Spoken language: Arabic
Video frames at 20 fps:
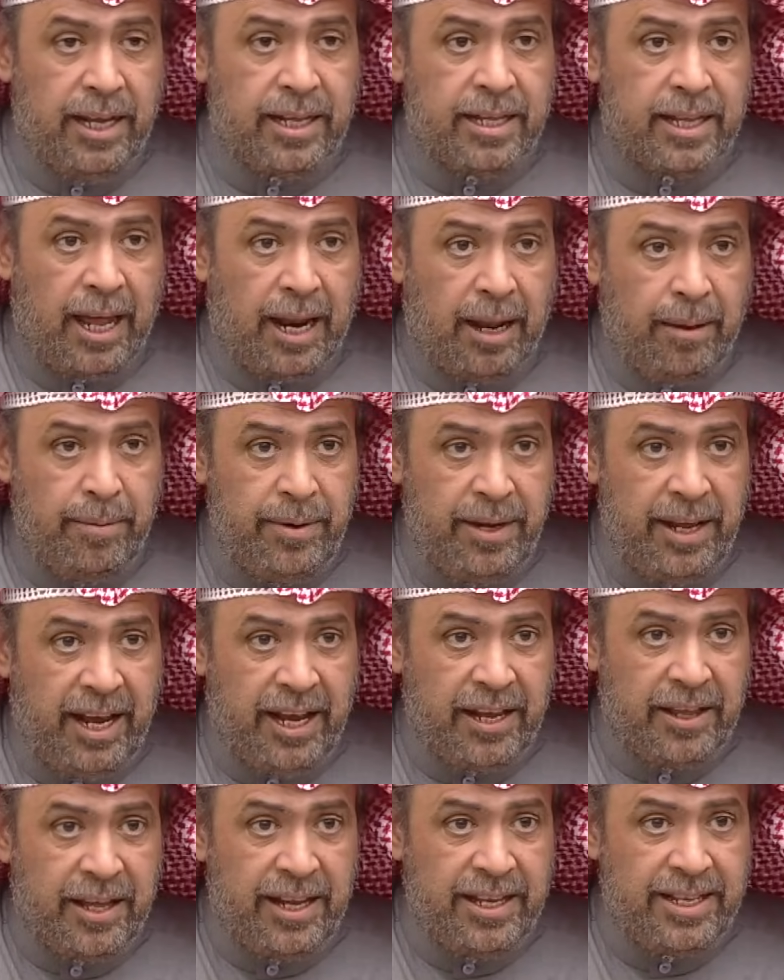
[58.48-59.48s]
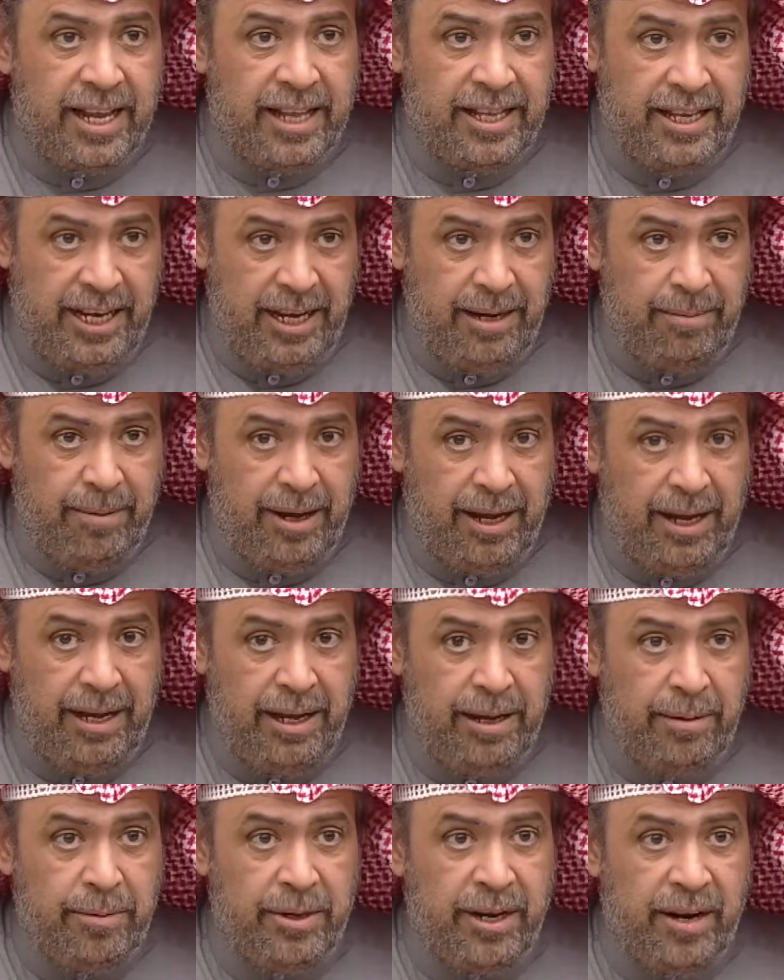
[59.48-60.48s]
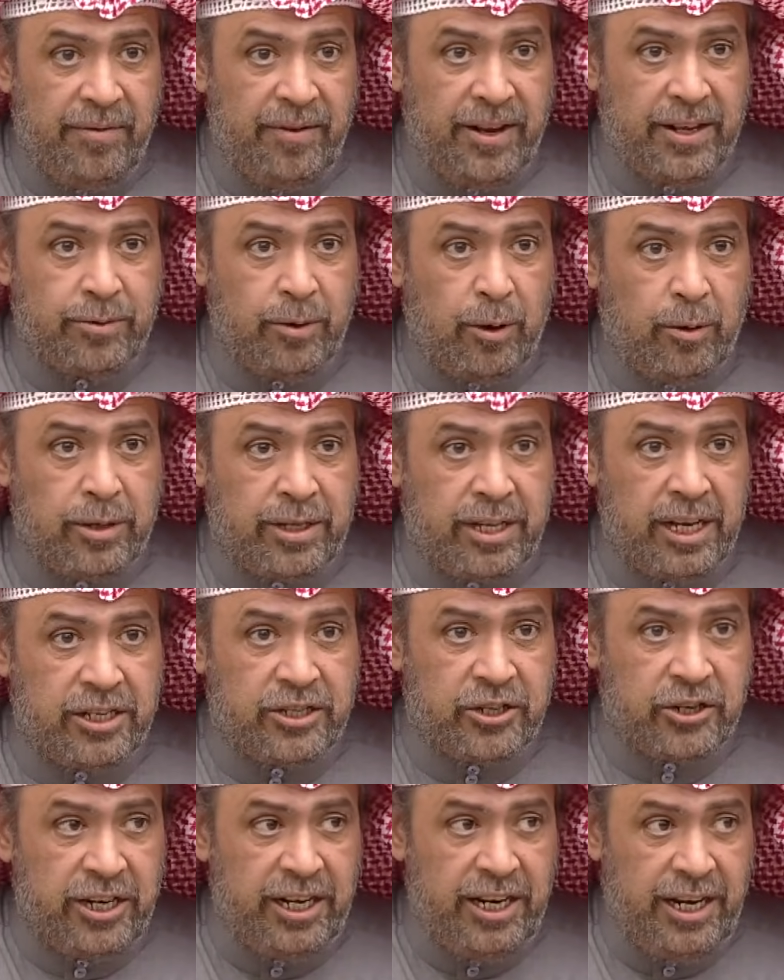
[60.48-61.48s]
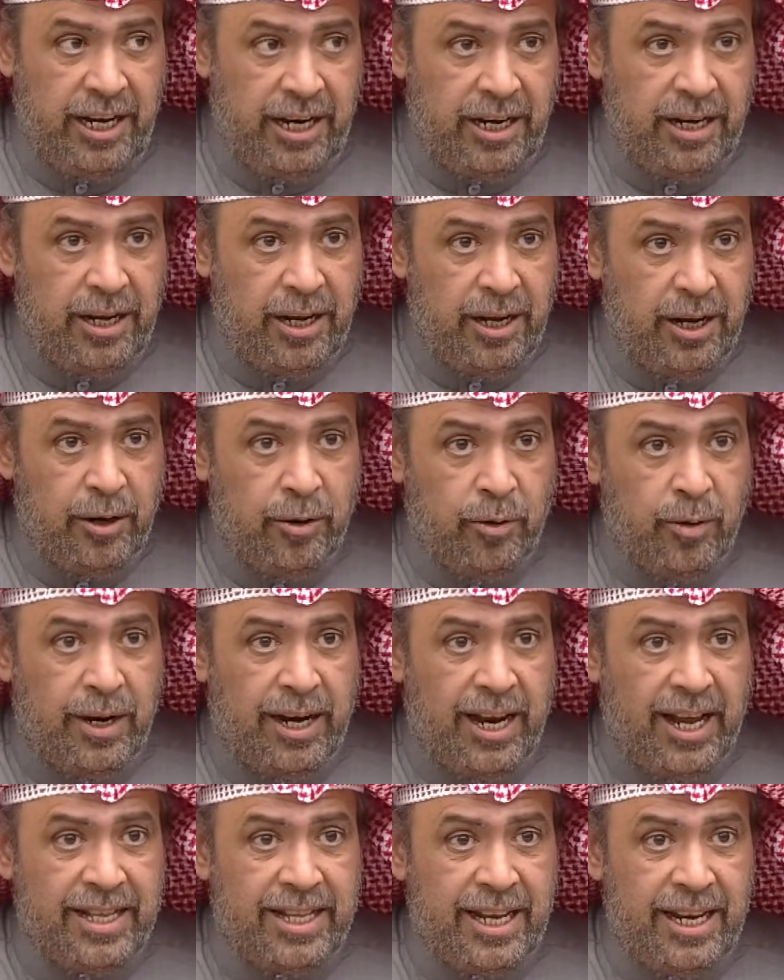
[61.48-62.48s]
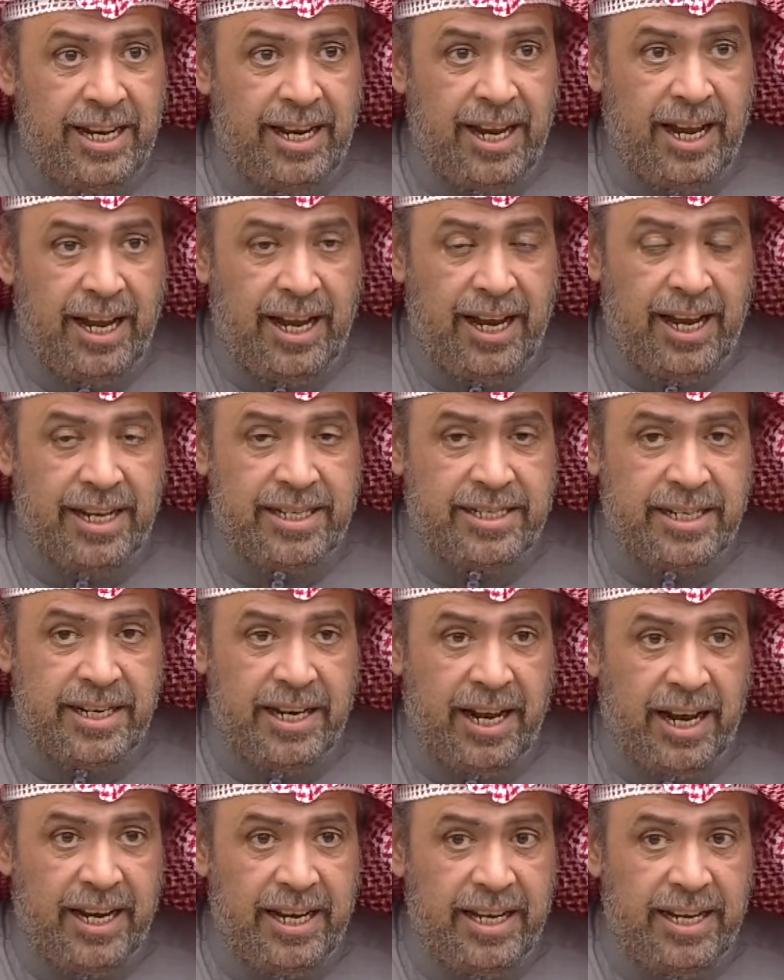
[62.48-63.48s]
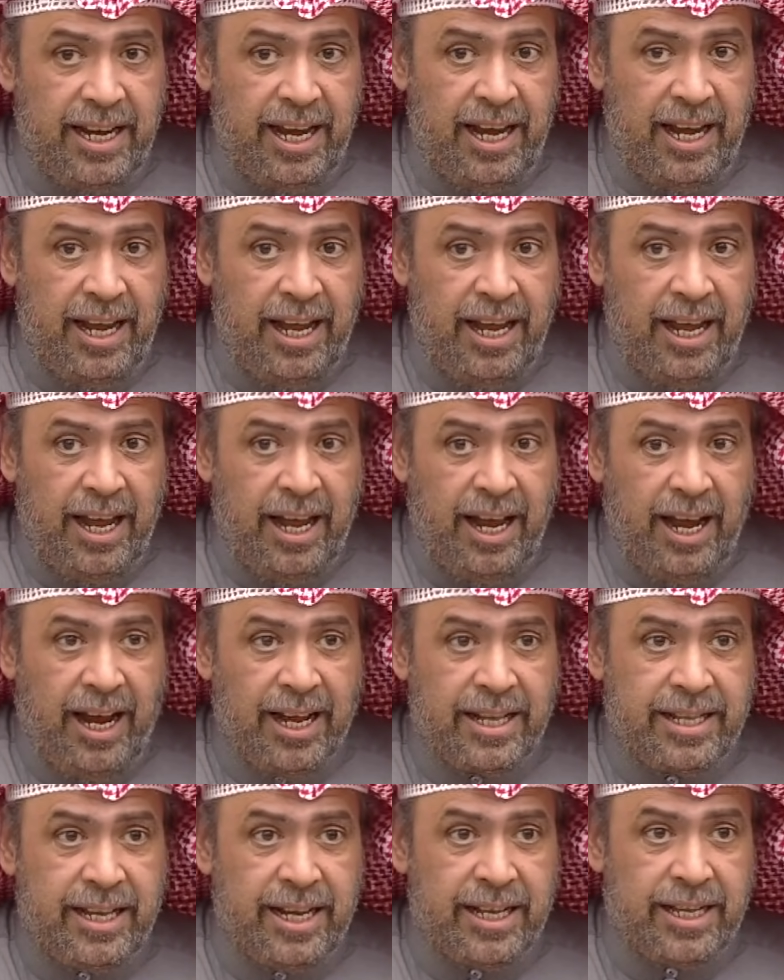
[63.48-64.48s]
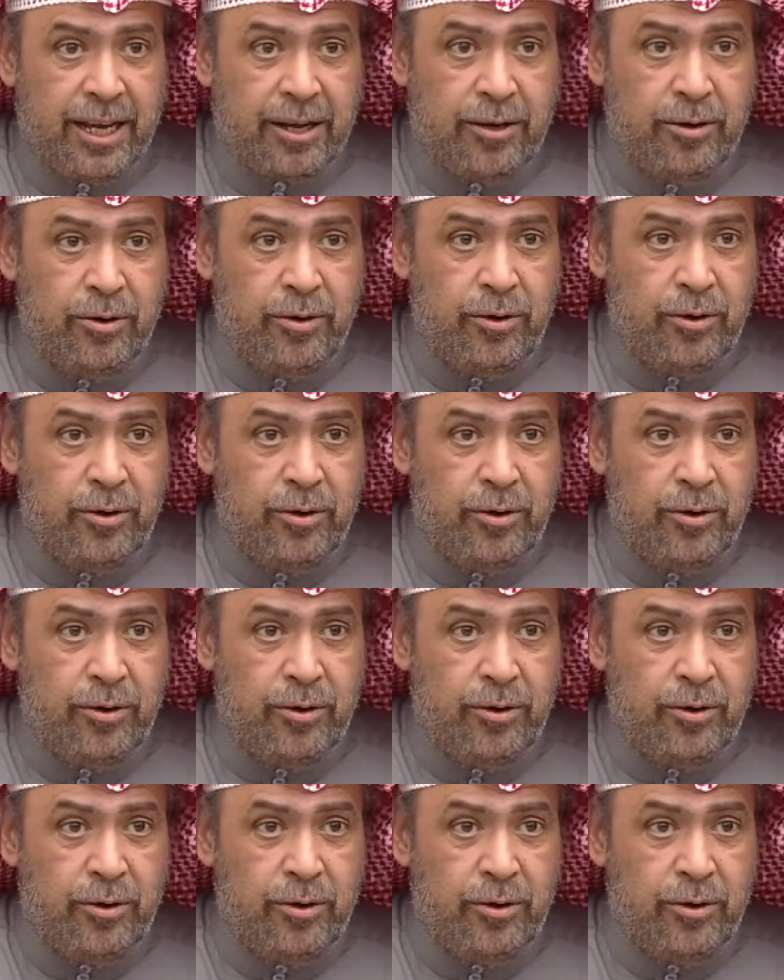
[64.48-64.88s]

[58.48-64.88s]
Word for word: طلبنا أيضا تدعيمها من الفتوى والتشريع والأدلة الجنائية حتى تكون